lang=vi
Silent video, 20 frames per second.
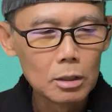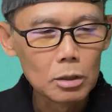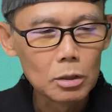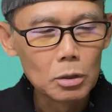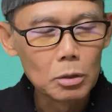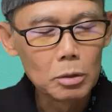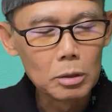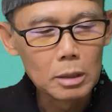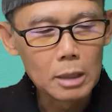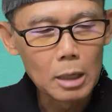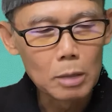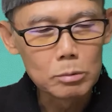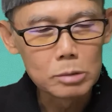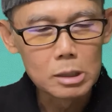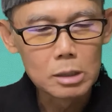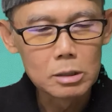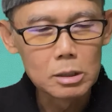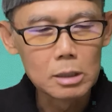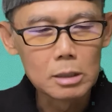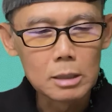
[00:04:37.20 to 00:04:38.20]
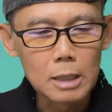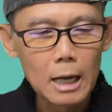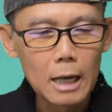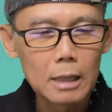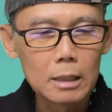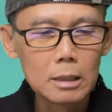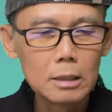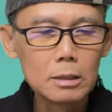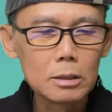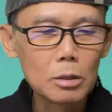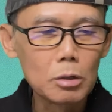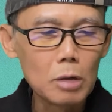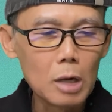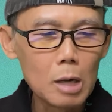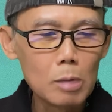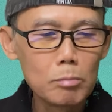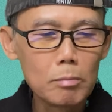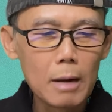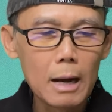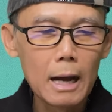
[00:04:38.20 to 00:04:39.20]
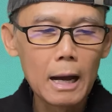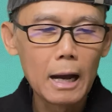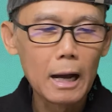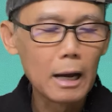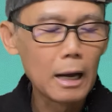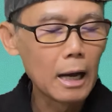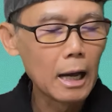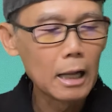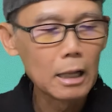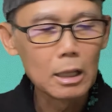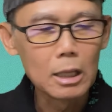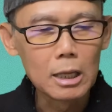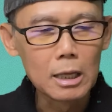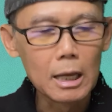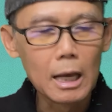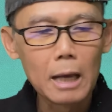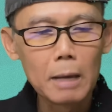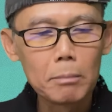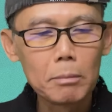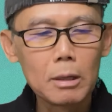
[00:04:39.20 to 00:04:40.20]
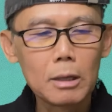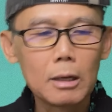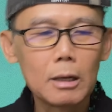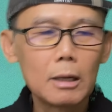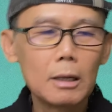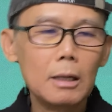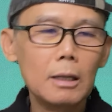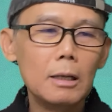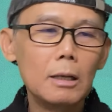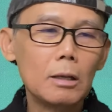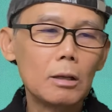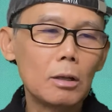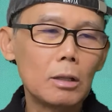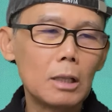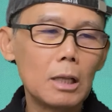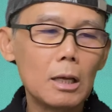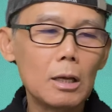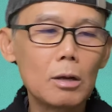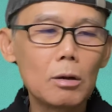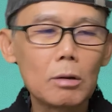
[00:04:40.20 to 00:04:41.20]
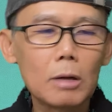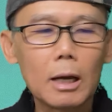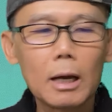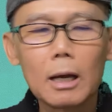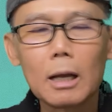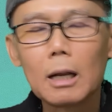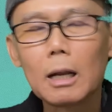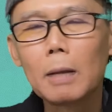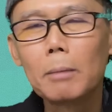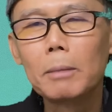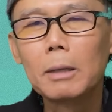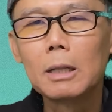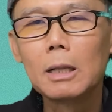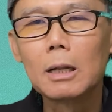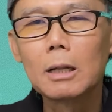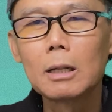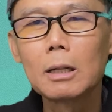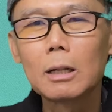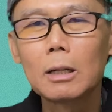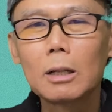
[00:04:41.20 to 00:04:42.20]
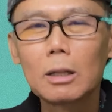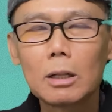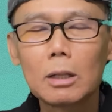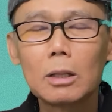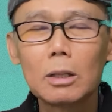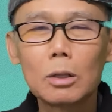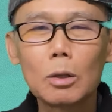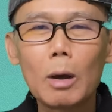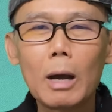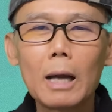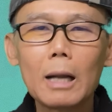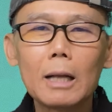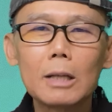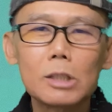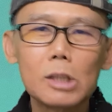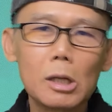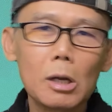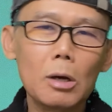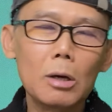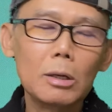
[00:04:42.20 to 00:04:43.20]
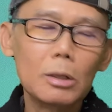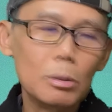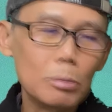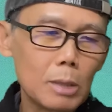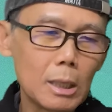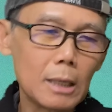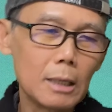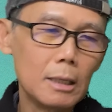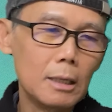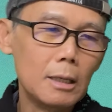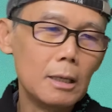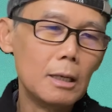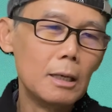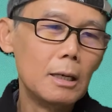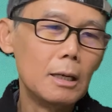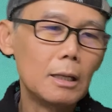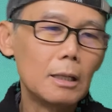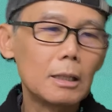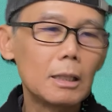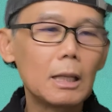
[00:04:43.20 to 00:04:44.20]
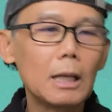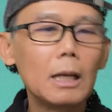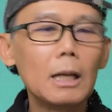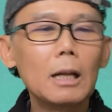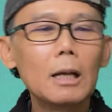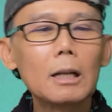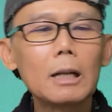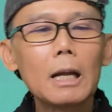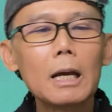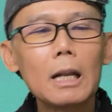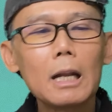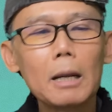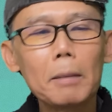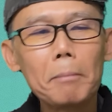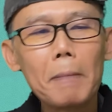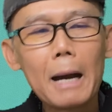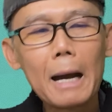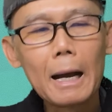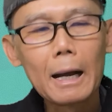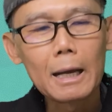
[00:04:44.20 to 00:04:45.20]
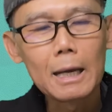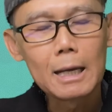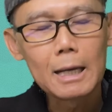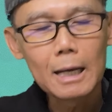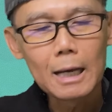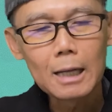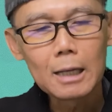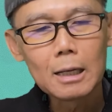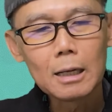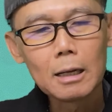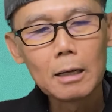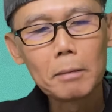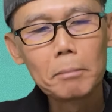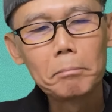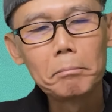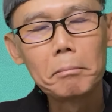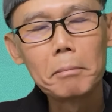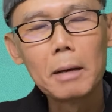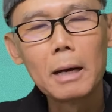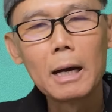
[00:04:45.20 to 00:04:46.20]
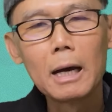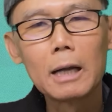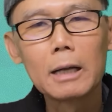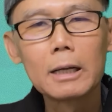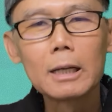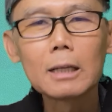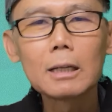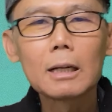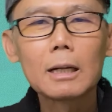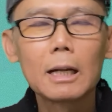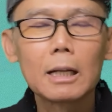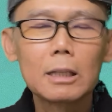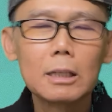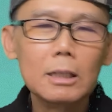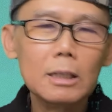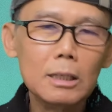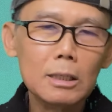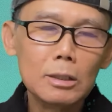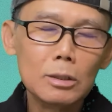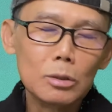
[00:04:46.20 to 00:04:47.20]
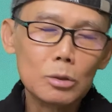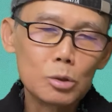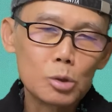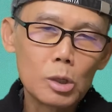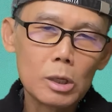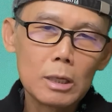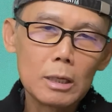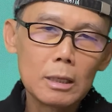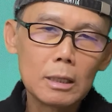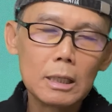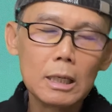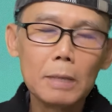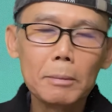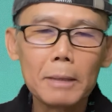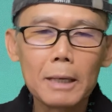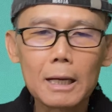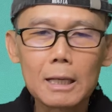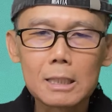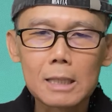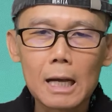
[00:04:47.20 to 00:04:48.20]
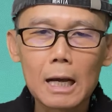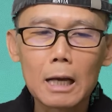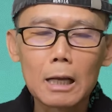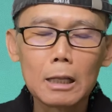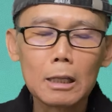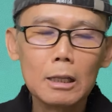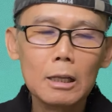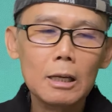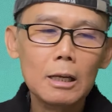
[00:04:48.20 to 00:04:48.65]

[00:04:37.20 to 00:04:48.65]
Tôi cầu xin sự tha thứ của ông bà, anh chị em gì đó, thì có nghĩa là mình dịch thoáng là xin lỗi, đúng chưa? Thì đó, đây là ba cái cách mà rất là thường xuyên người Mỹ hay xài.